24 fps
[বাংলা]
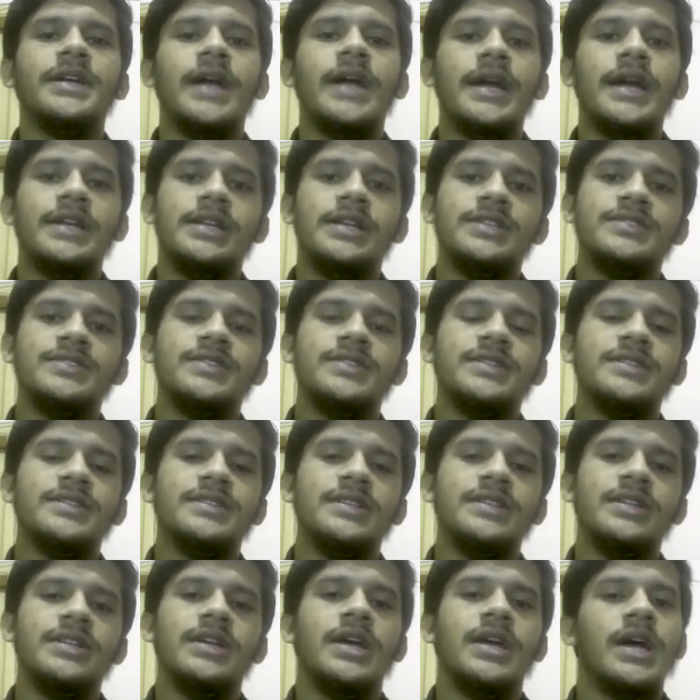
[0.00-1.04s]
গাইডলাইন
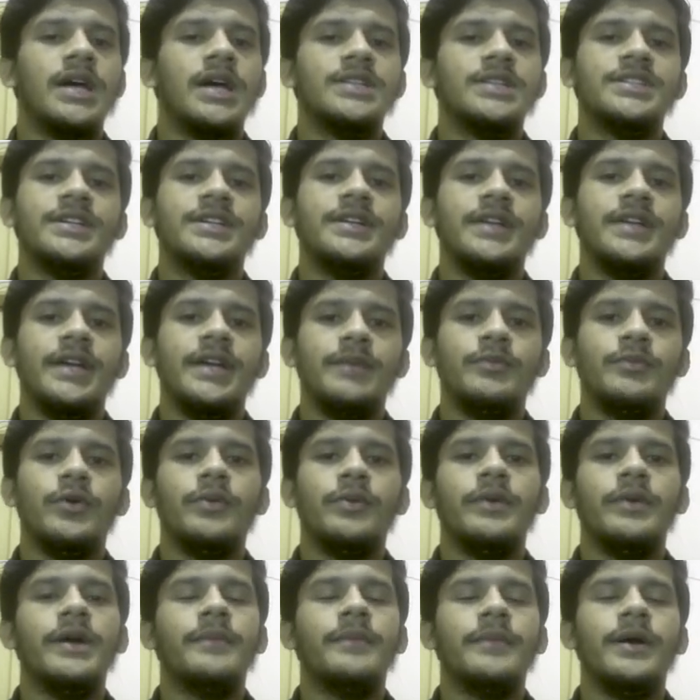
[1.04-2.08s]
সিরিজে আজকের এই
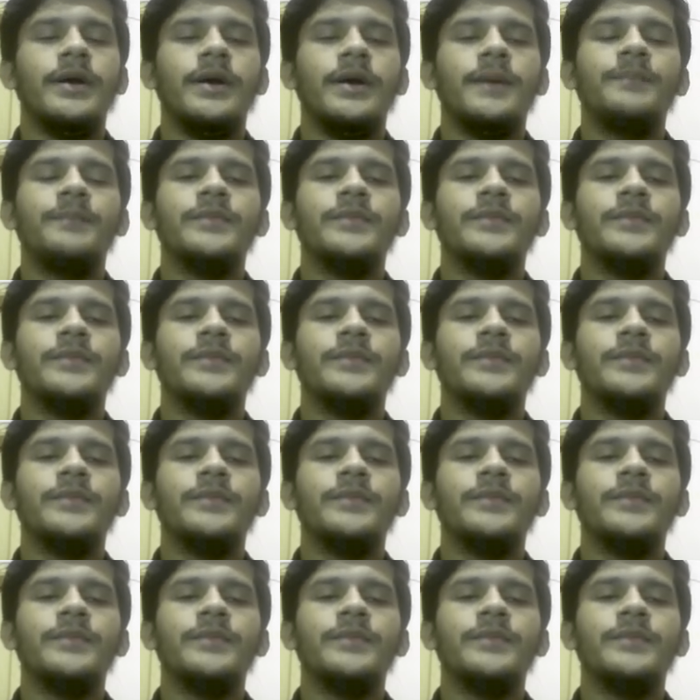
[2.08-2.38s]
পর্বে আমরা